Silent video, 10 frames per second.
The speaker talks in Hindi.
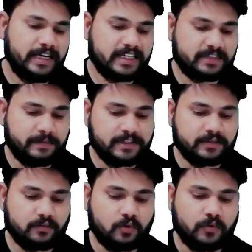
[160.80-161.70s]

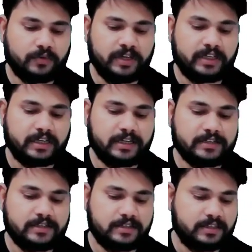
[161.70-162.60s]
एक्सप्रेशन ऑफ ए
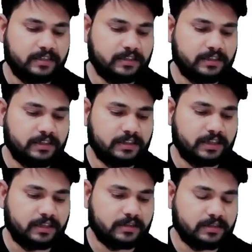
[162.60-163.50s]
ट्रांसजीन इन
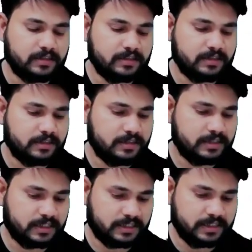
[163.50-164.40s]
द
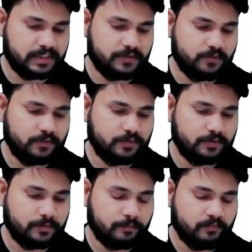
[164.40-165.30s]
सक्सेसिव
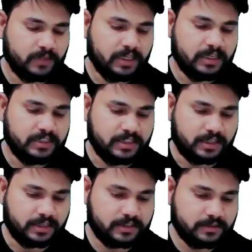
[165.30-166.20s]

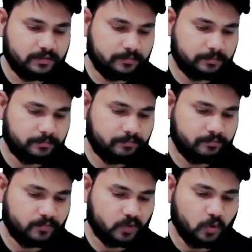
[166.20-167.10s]
जनरेशन
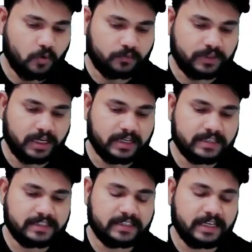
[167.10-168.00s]
ऑफ द
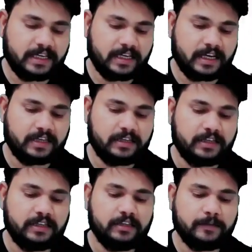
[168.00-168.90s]
सेल लाइन
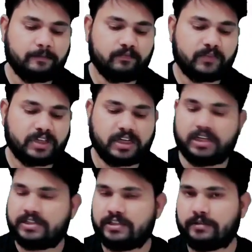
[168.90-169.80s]
इन
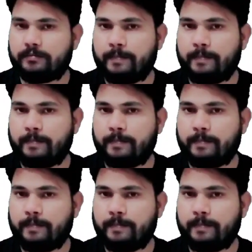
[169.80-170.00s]
कल्चर